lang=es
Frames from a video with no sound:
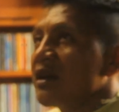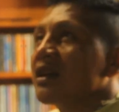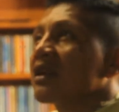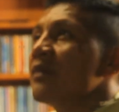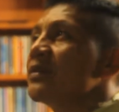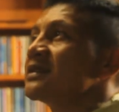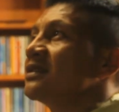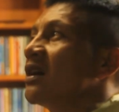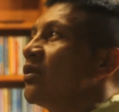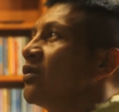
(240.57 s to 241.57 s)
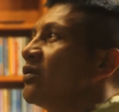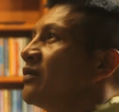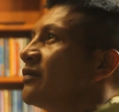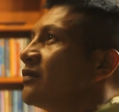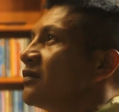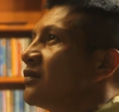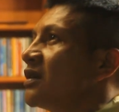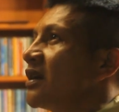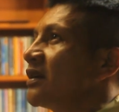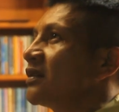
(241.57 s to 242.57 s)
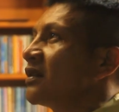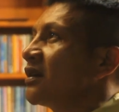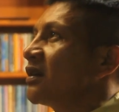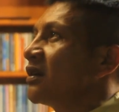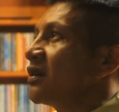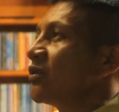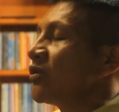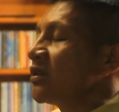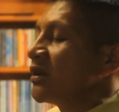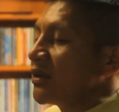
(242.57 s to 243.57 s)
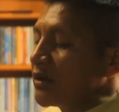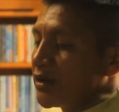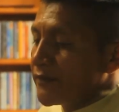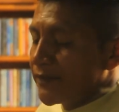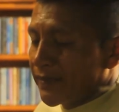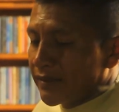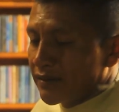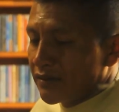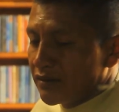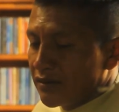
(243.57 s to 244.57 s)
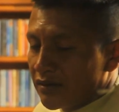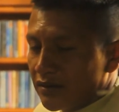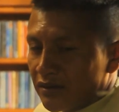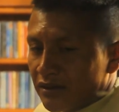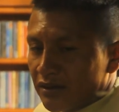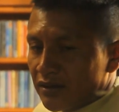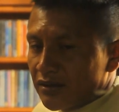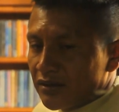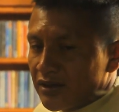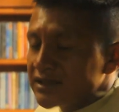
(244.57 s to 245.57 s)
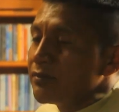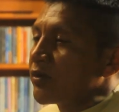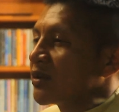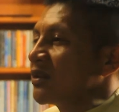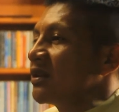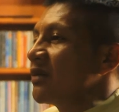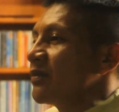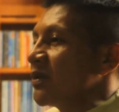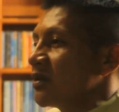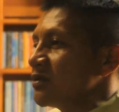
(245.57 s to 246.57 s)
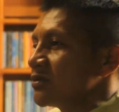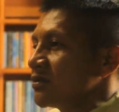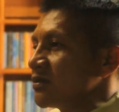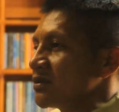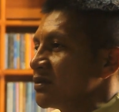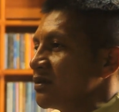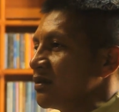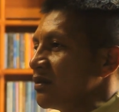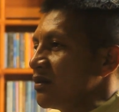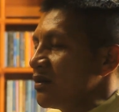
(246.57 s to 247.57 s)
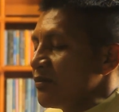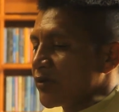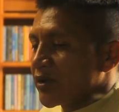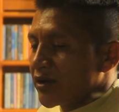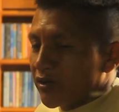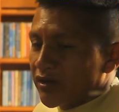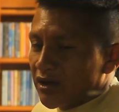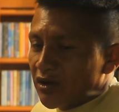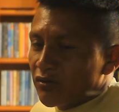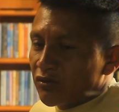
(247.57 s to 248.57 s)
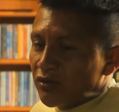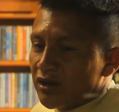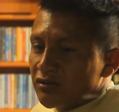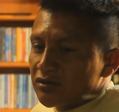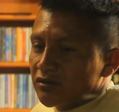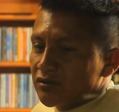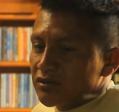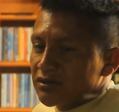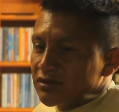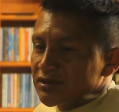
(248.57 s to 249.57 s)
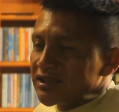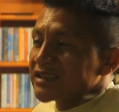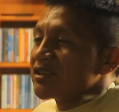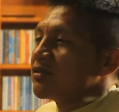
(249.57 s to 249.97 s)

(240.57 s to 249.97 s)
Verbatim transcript: el campesinado o la gente no indígena eh, es importante también para nosotros, porque creo que la cultura de nosotros se hace